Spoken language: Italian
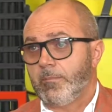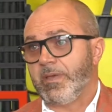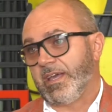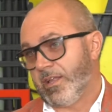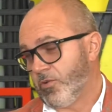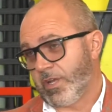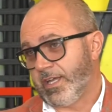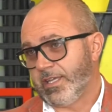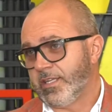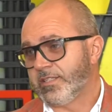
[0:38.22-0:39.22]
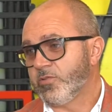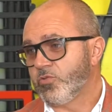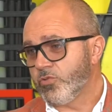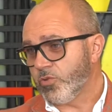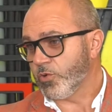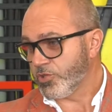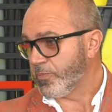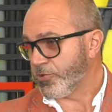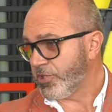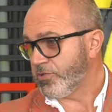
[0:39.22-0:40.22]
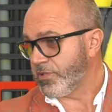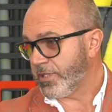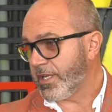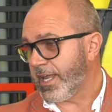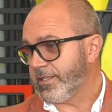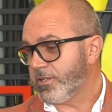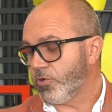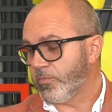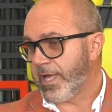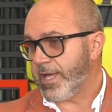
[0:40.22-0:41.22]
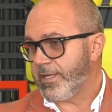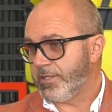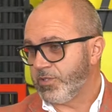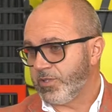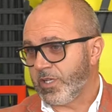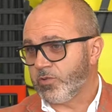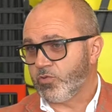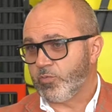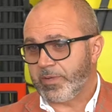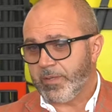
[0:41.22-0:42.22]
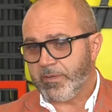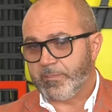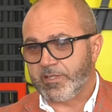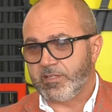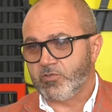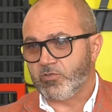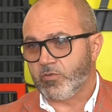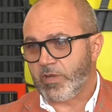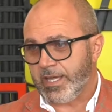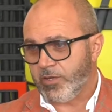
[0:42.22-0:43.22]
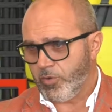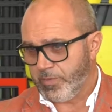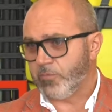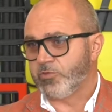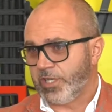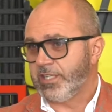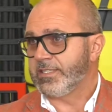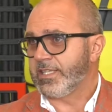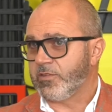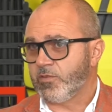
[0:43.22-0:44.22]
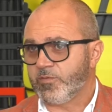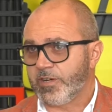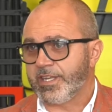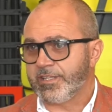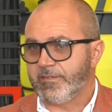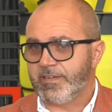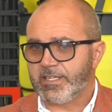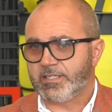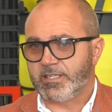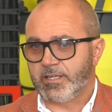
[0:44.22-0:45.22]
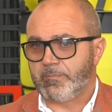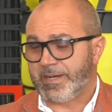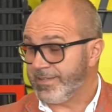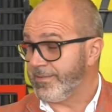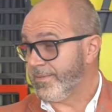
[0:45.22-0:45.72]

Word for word: Beh, allora, innanzitutto questo progetto itinerante, come hai citato tu prima, è partito da un anno, abbiamo già iniziato a fare diverse parti